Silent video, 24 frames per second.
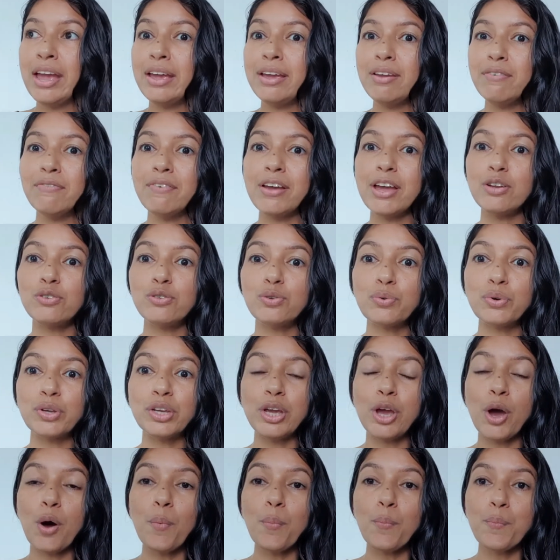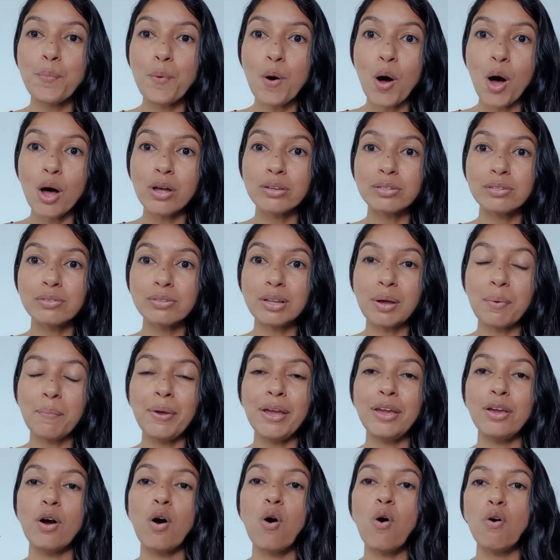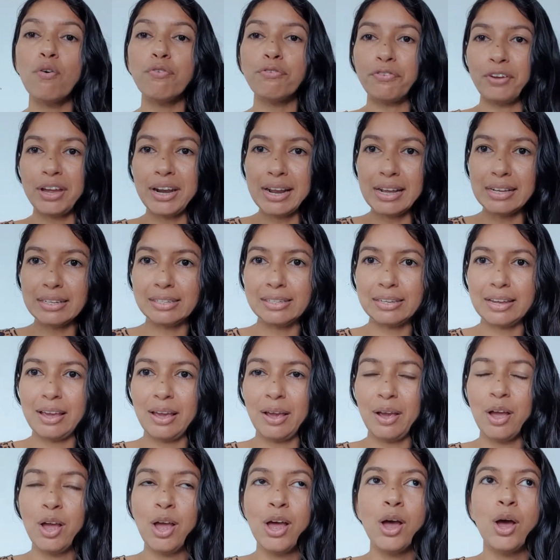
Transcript: e vejo o que eu posso também oferecer.